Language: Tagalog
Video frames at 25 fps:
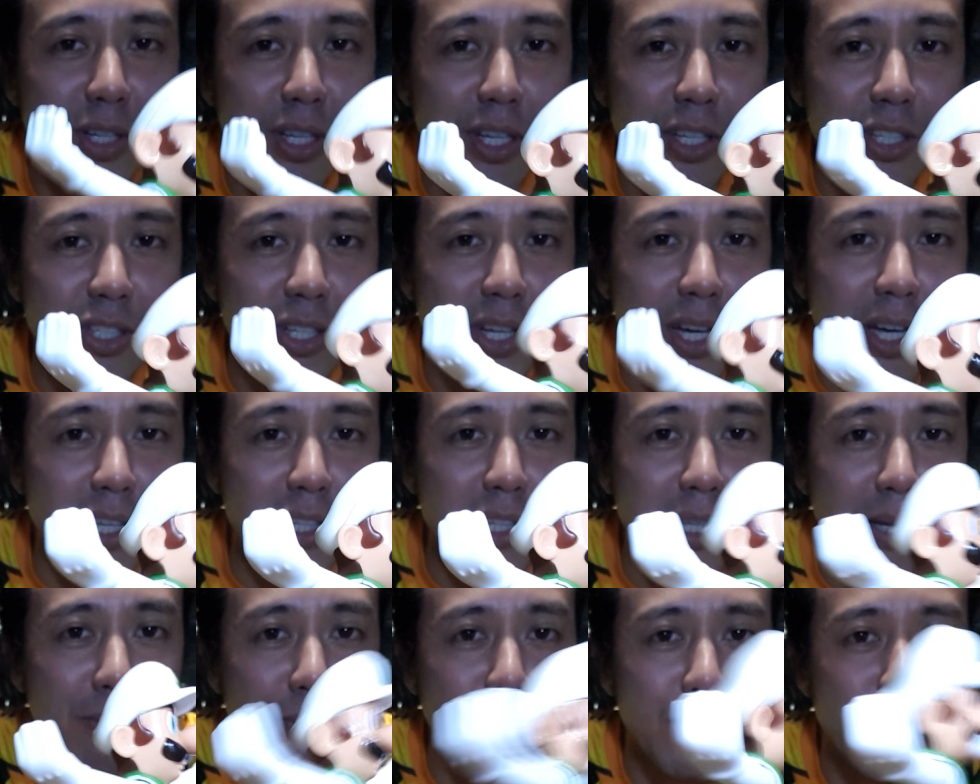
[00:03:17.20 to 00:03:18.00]
na
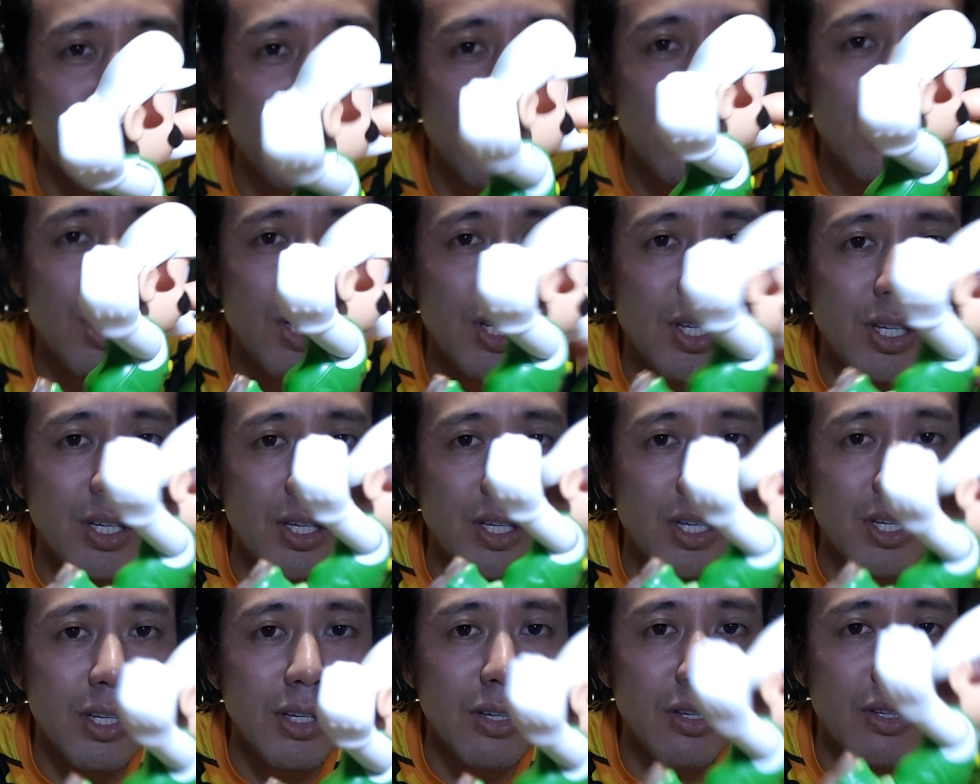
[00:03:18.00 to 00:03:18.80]
siya. Tapos,
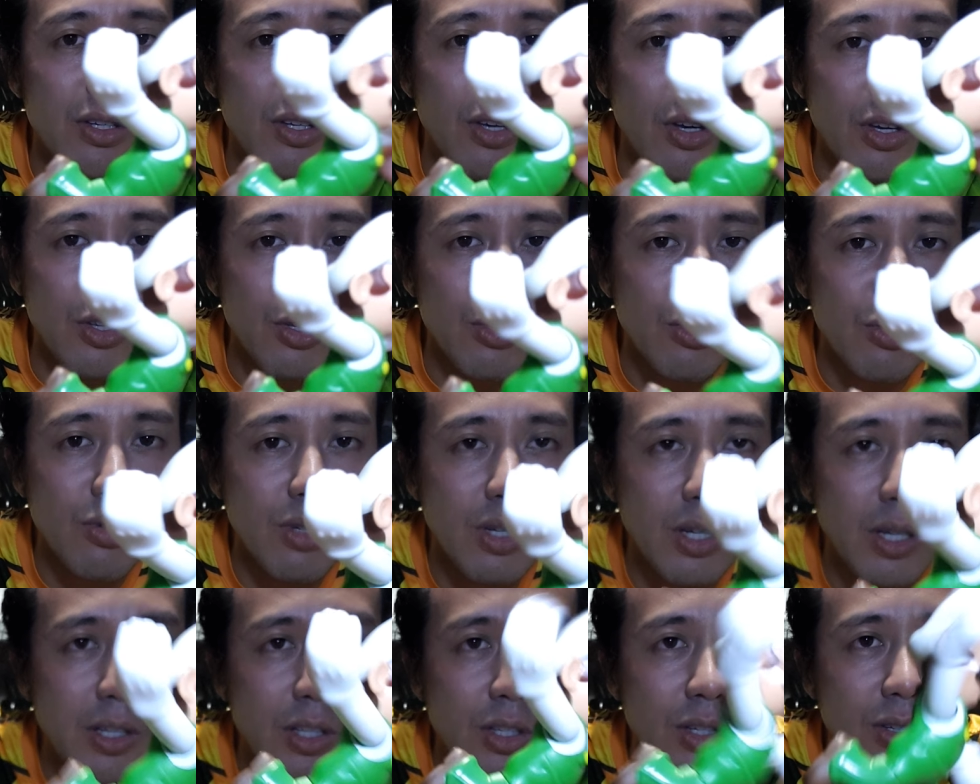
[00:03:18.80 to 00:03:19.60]
yun yun. Yung,
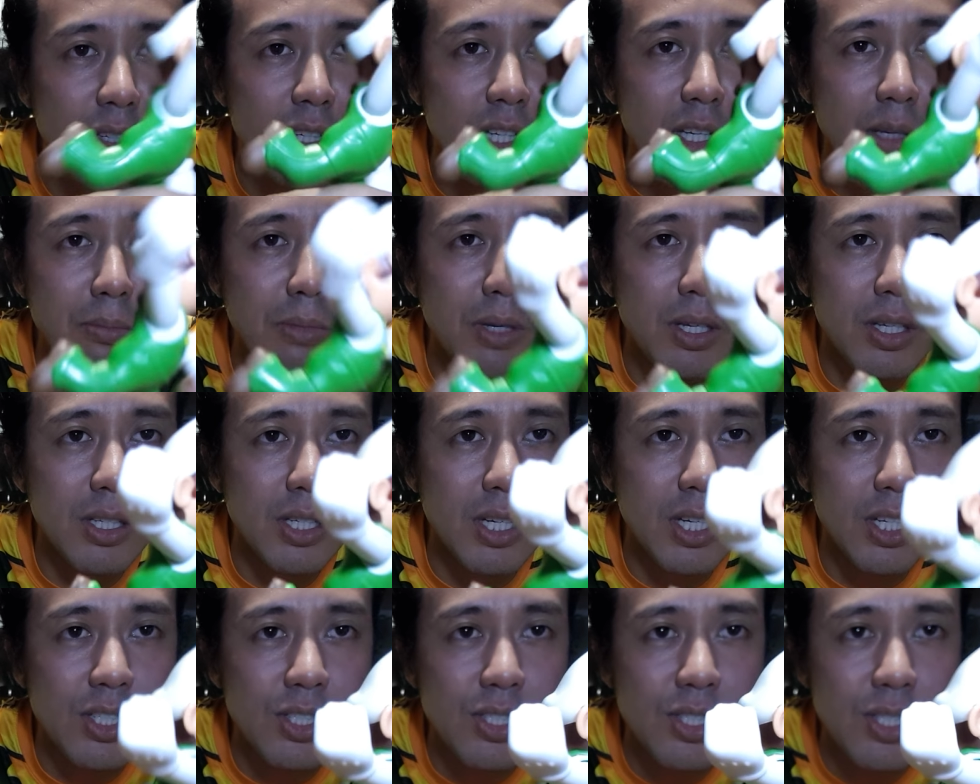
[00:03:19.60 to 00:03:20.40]
yung gimmick
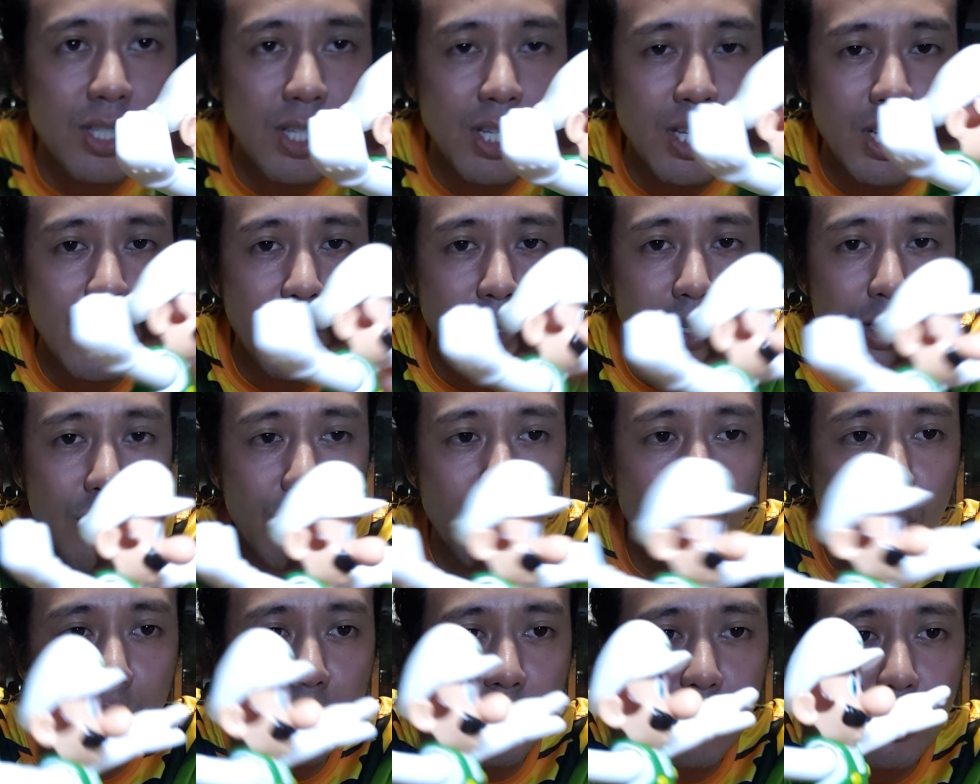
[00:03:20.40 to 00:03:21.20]
niya is,
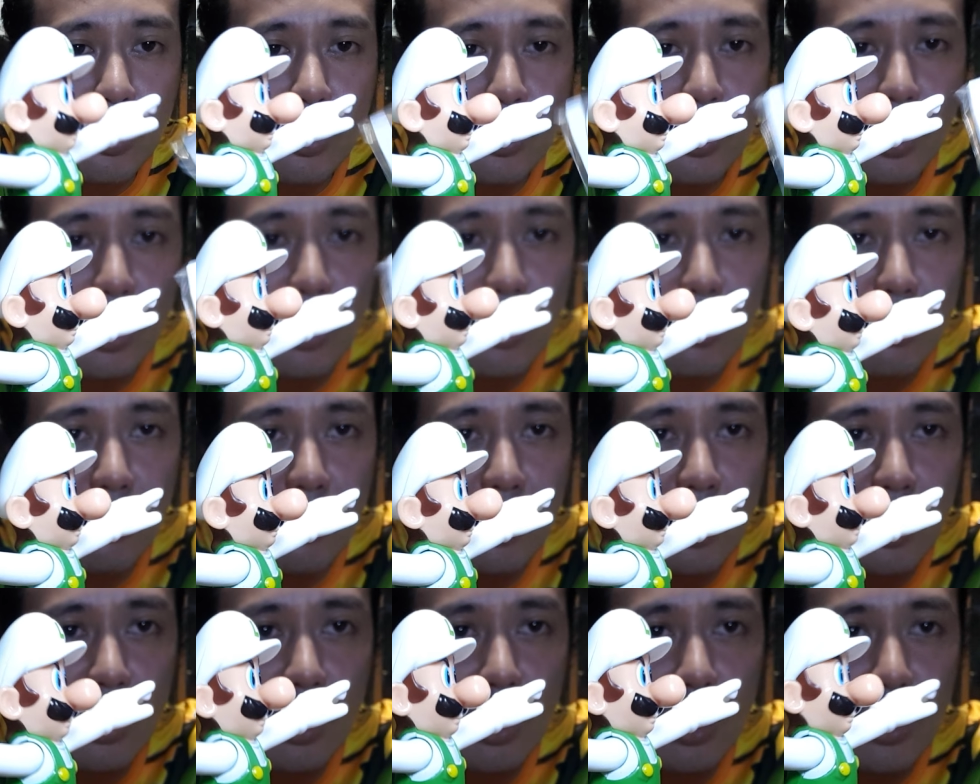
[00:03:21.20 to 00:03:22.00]
dito toss niya
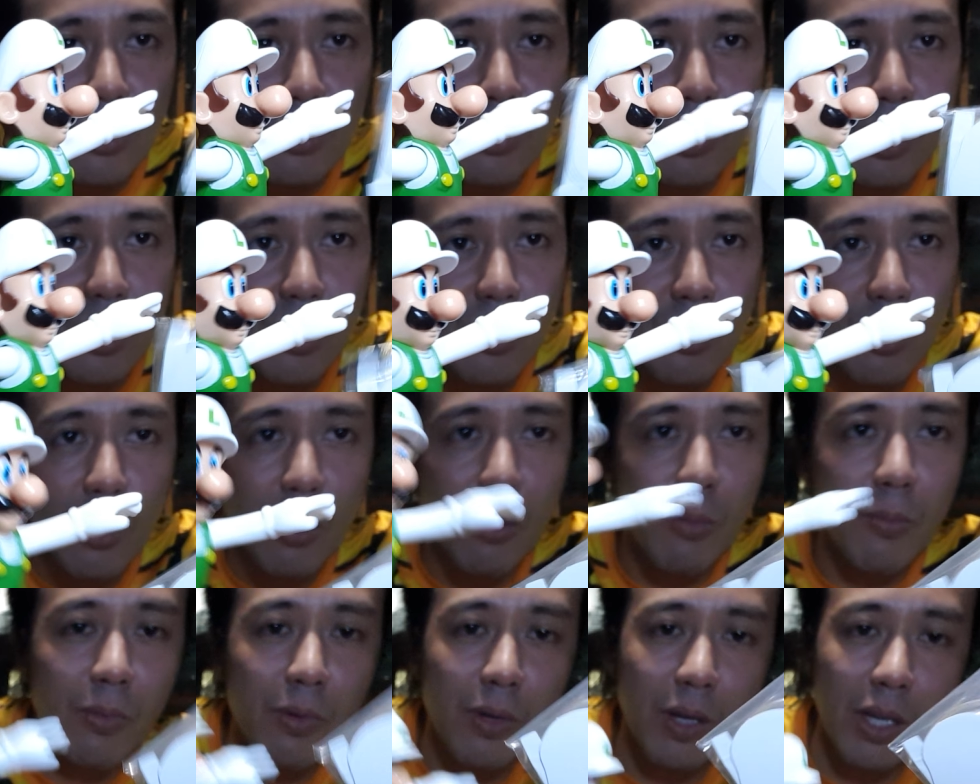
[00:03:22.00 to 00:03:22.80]
yung nandito sa
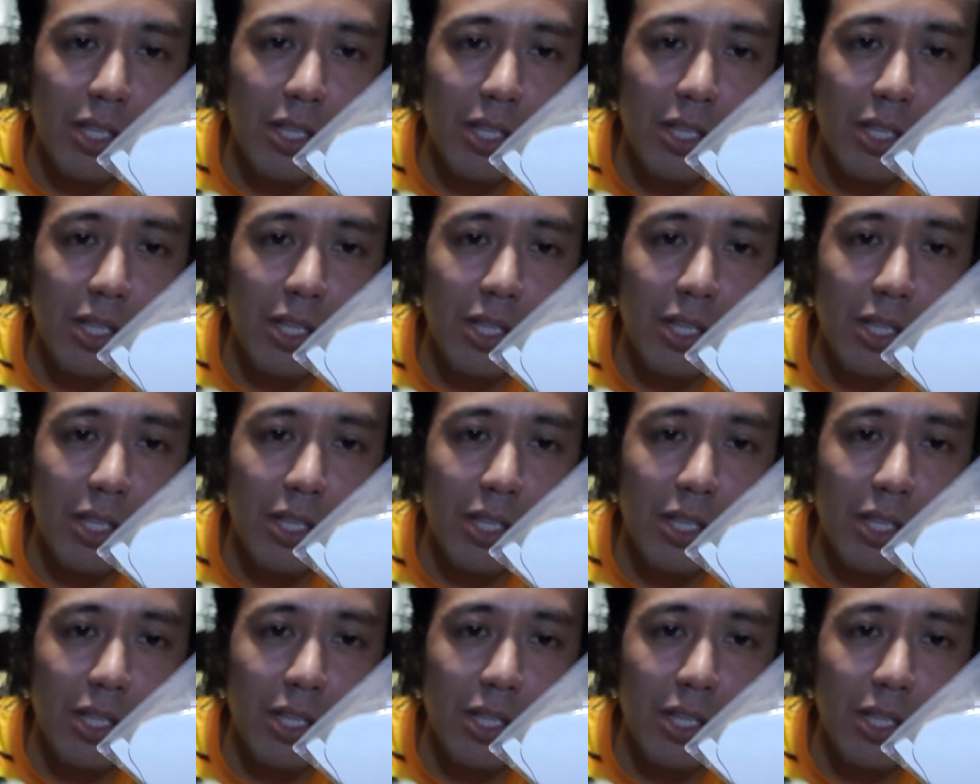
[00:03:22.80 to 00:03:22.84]
loob.